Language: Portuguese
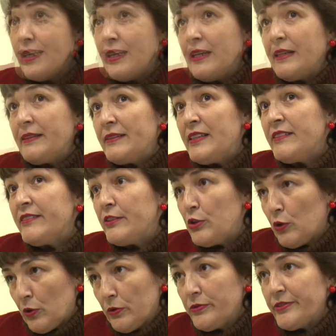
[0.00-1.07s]
Ele
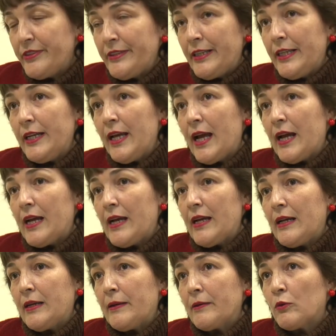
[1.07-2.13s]
iniciou-se né,
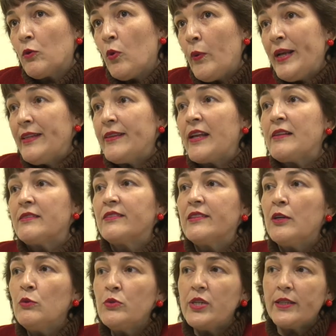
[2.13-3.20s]
a, a, com a
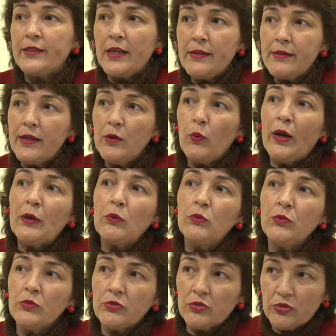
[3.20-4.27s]
intenção de atender o
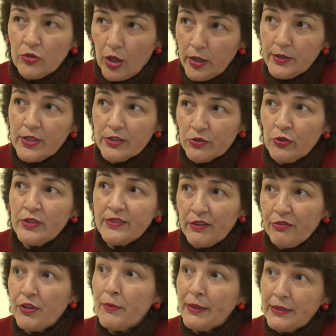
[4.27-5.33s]
aluno só de ações
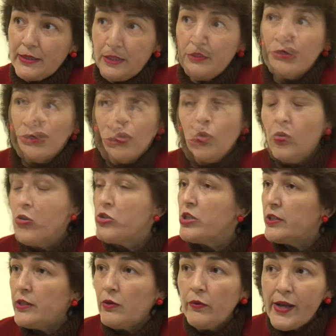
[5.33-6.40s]
afirmativas.
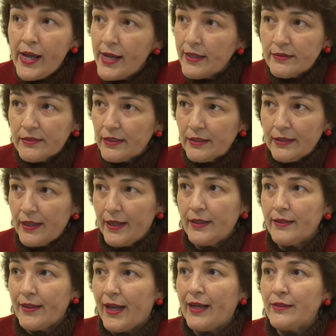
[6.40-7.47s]
Hoje não é essa a
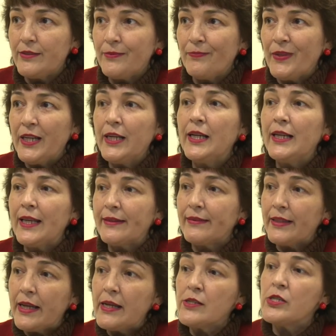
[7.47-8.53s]
realidade. Né? Né? Ele
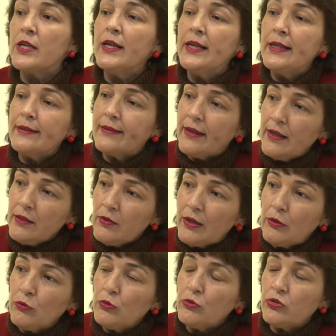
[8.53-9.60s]
atende tanto
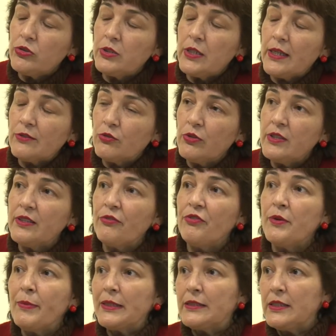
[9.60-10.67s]
alunos de ações
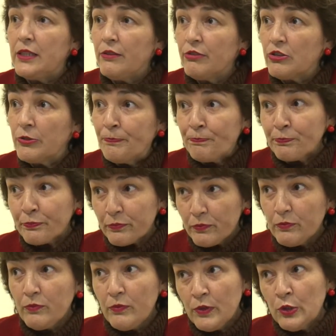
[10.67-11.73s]
afirmativas
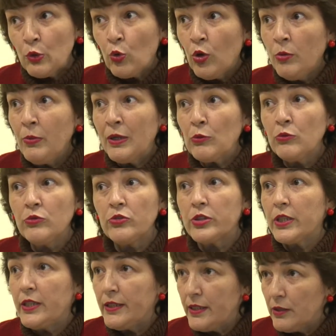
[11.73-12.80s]
como alunos
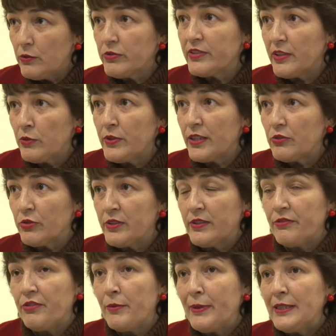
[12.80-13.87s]
que não são de ações
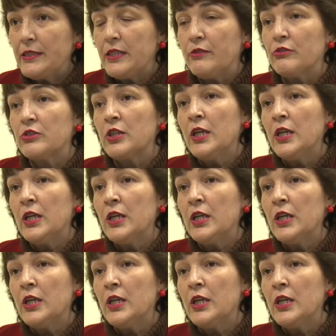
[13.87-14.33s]
afirmativas.